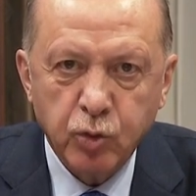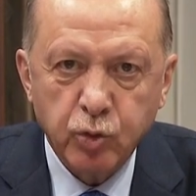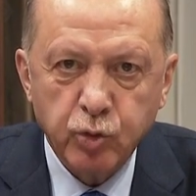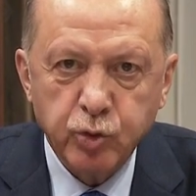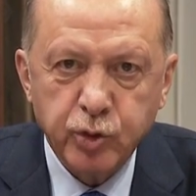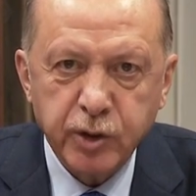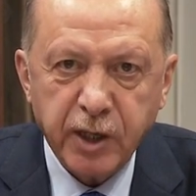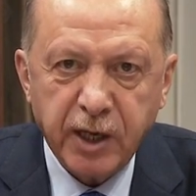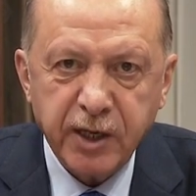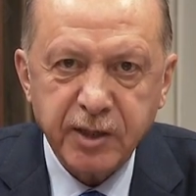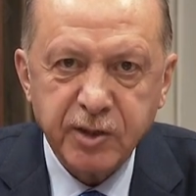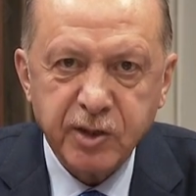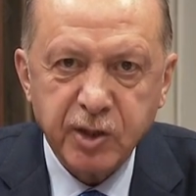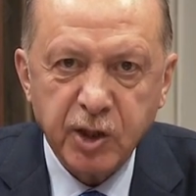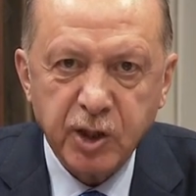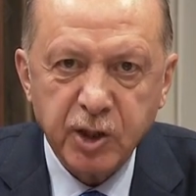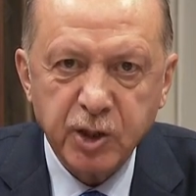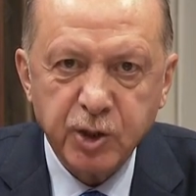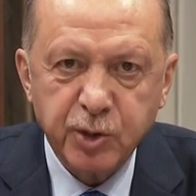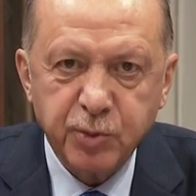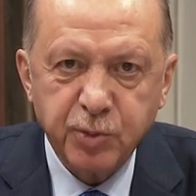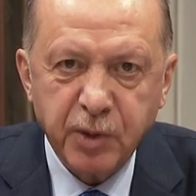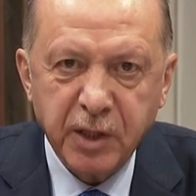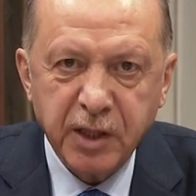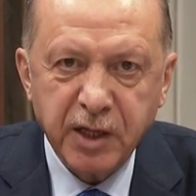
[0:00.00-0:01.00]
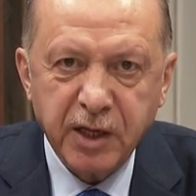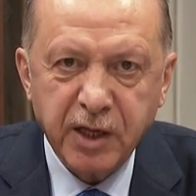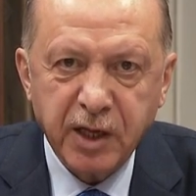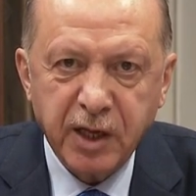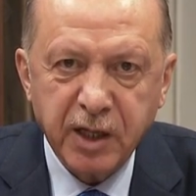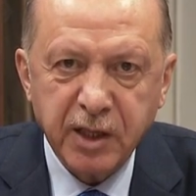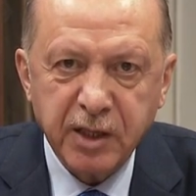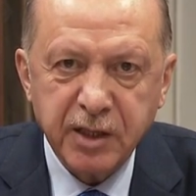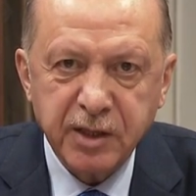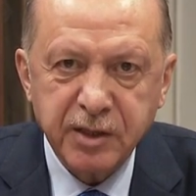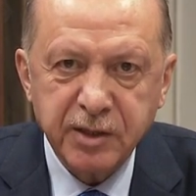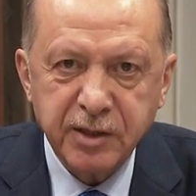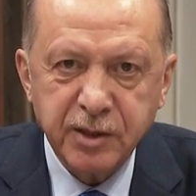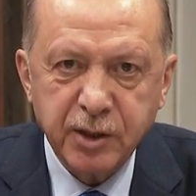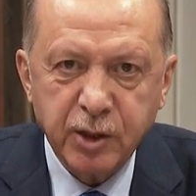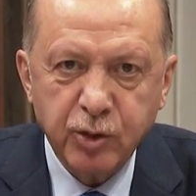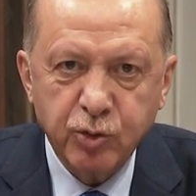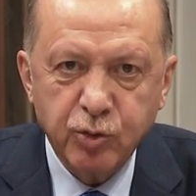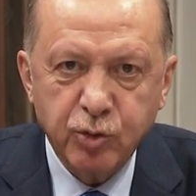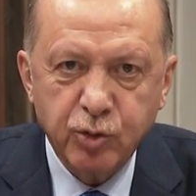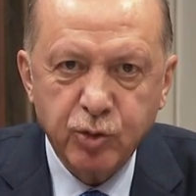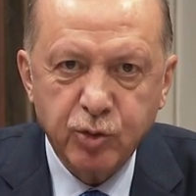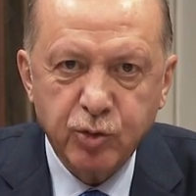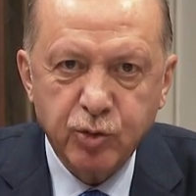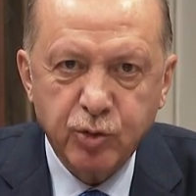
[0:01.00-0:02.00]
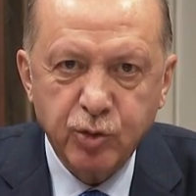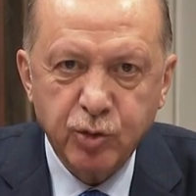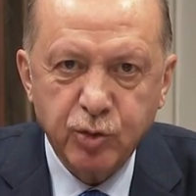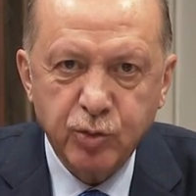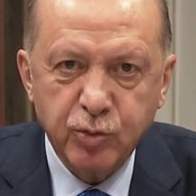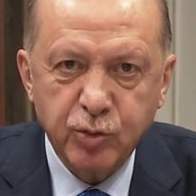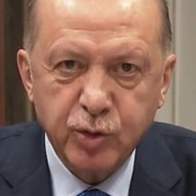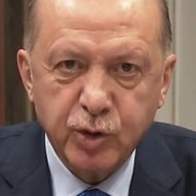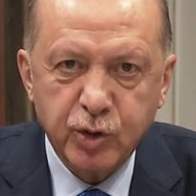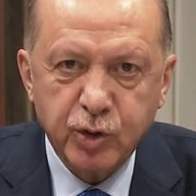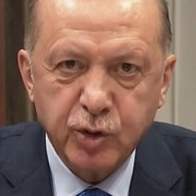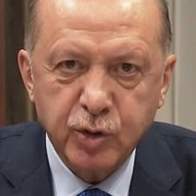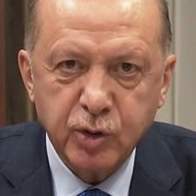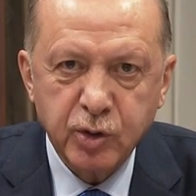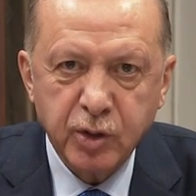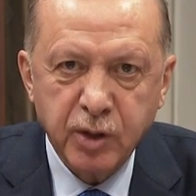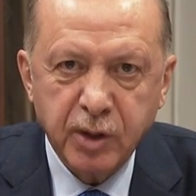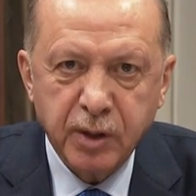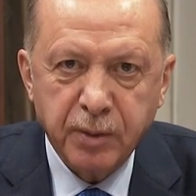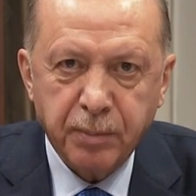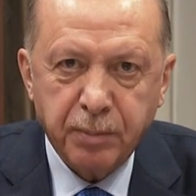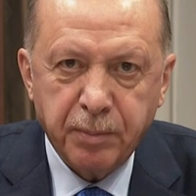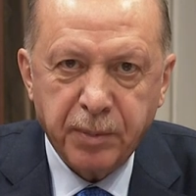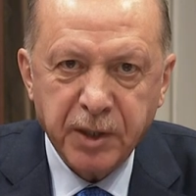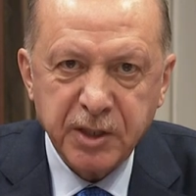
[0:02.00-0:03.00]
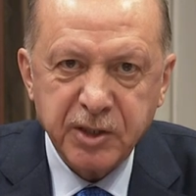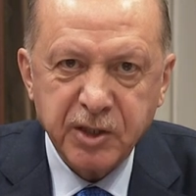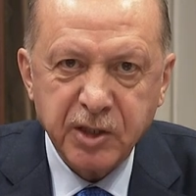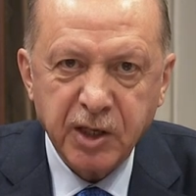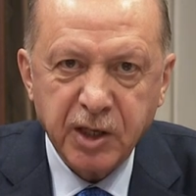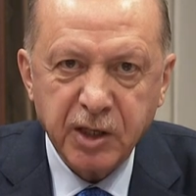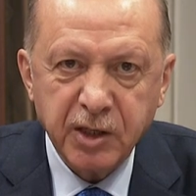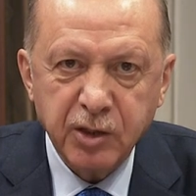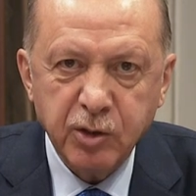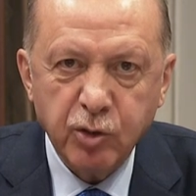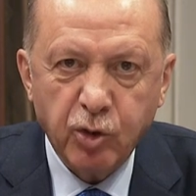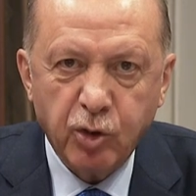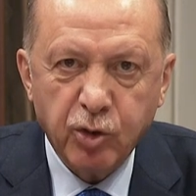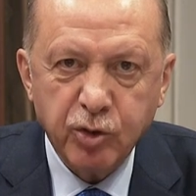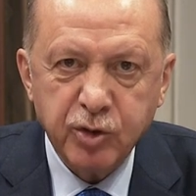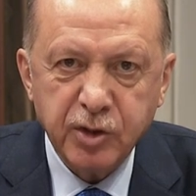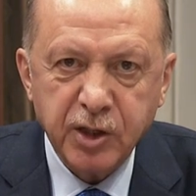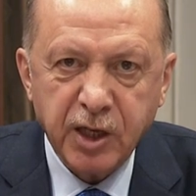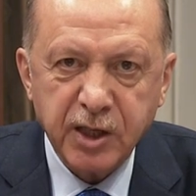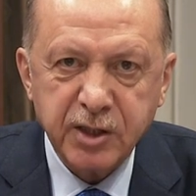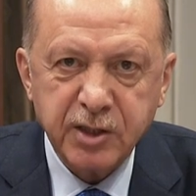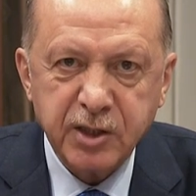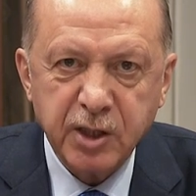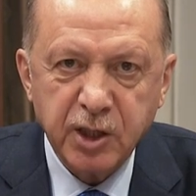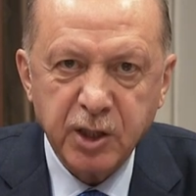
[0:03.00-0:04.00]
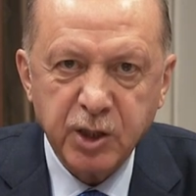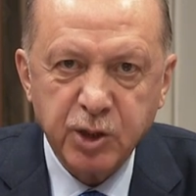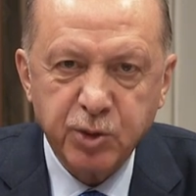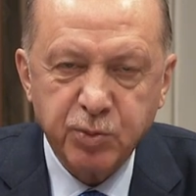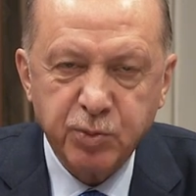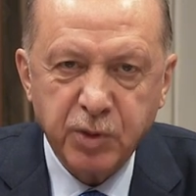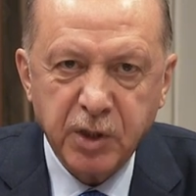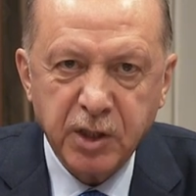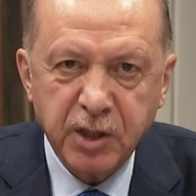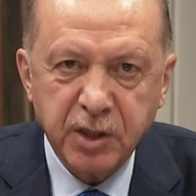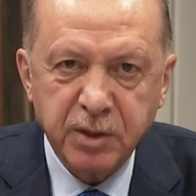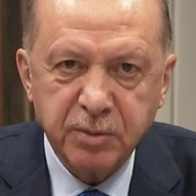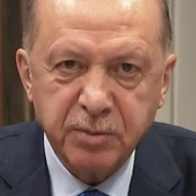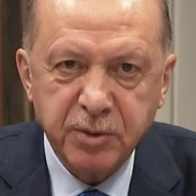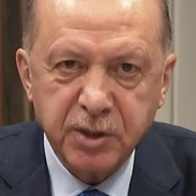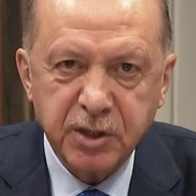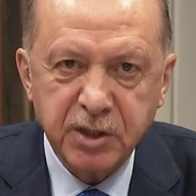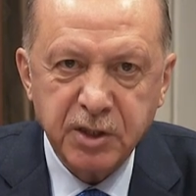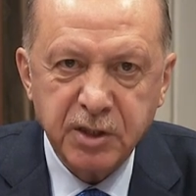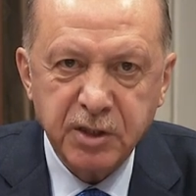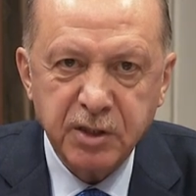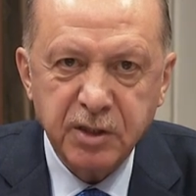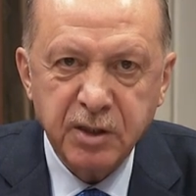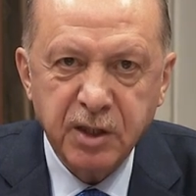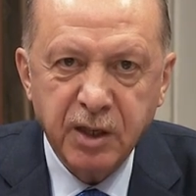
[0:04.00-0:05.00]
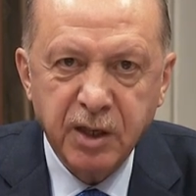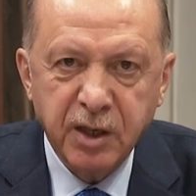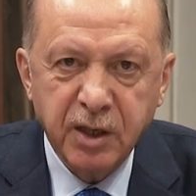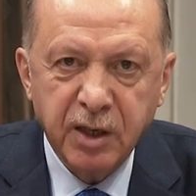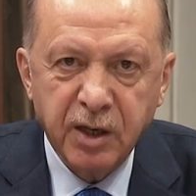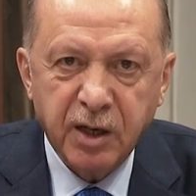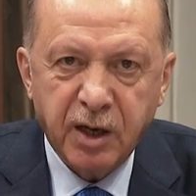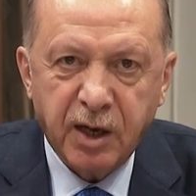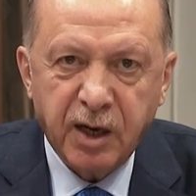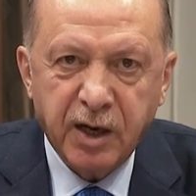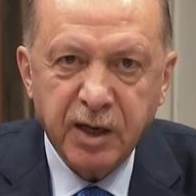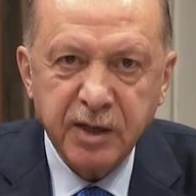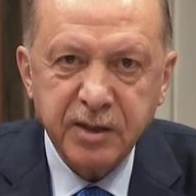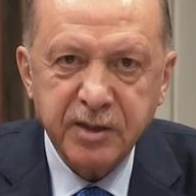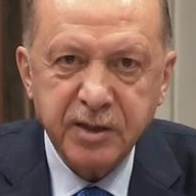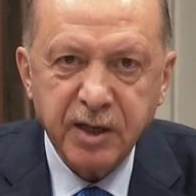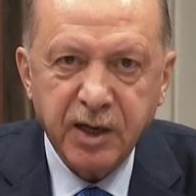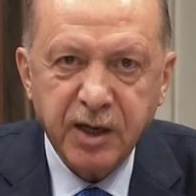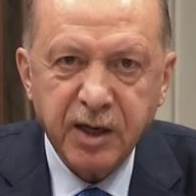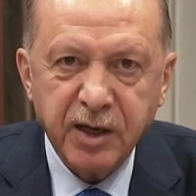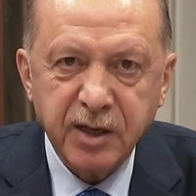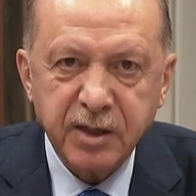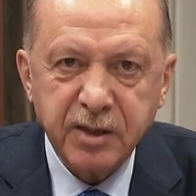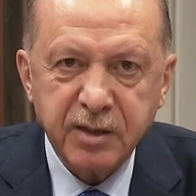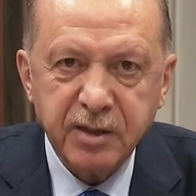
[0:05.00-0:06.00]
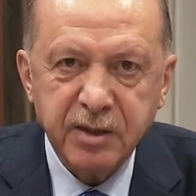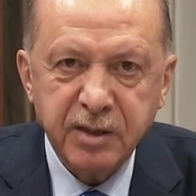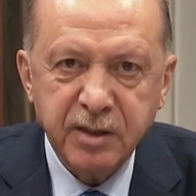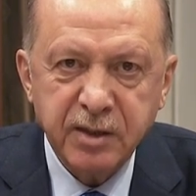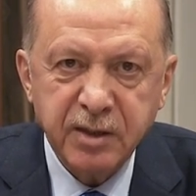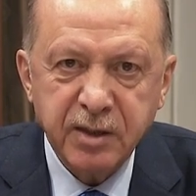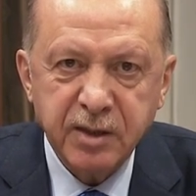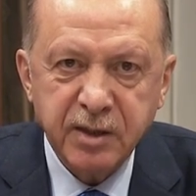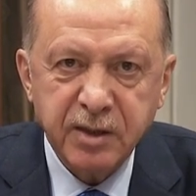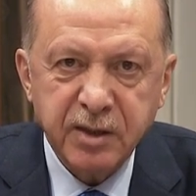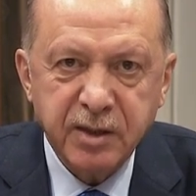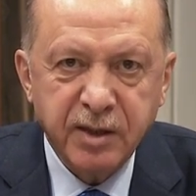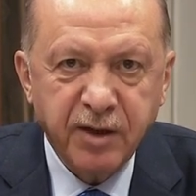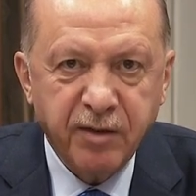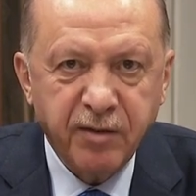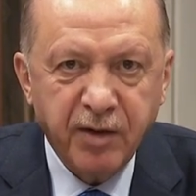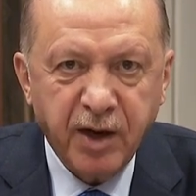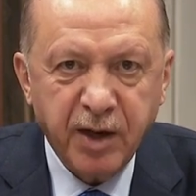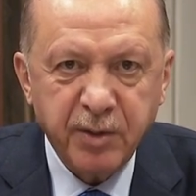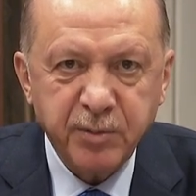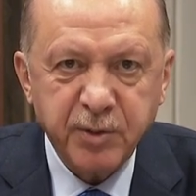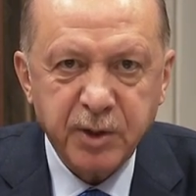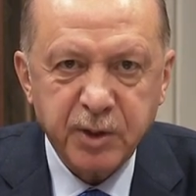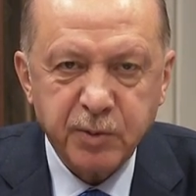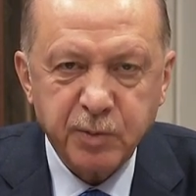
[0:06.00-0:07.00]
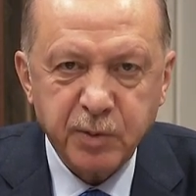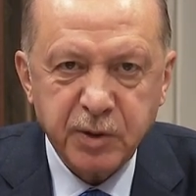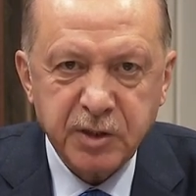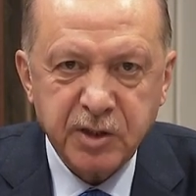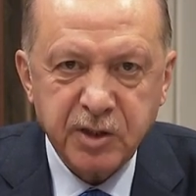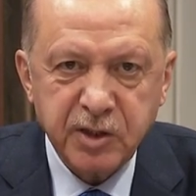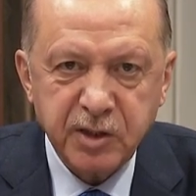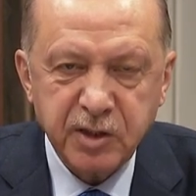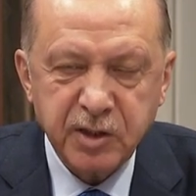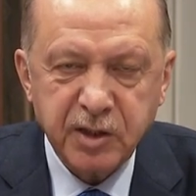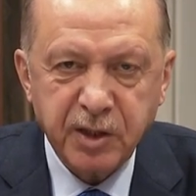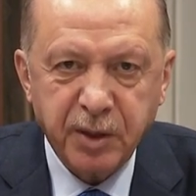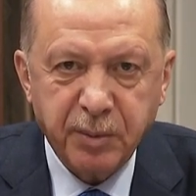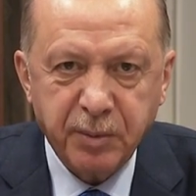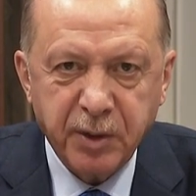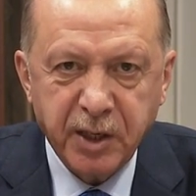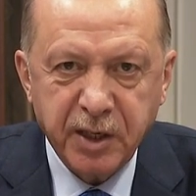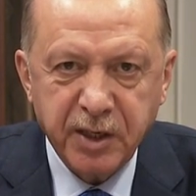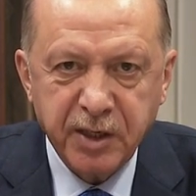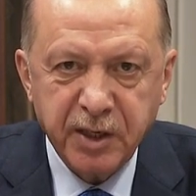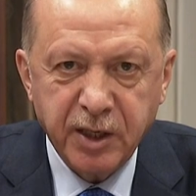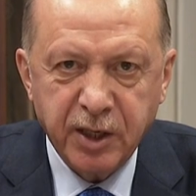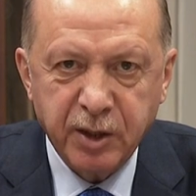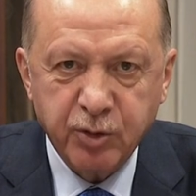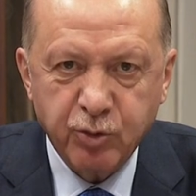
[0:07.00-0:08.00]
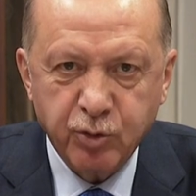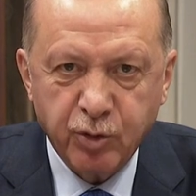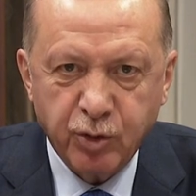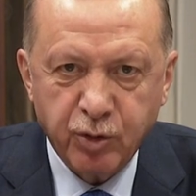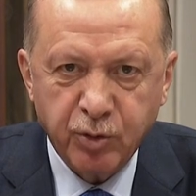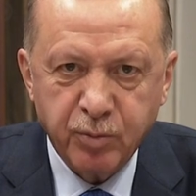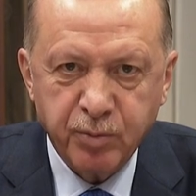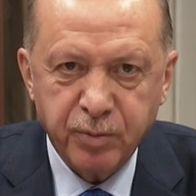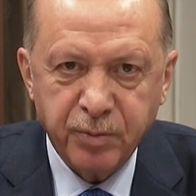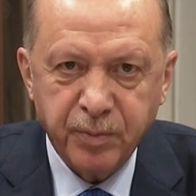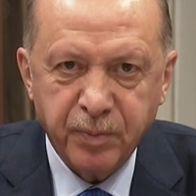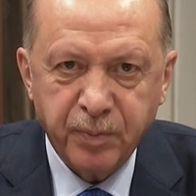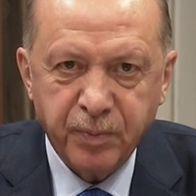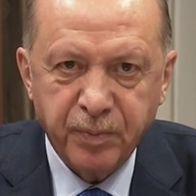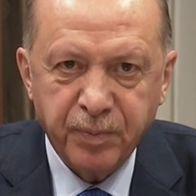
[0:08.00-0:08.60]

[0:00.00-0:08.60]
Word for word: uzay çalışmaları alanında yürüttüğümüz başarılı ortak çalışmalarımızın artarak devam etmesini temenni ediyorum.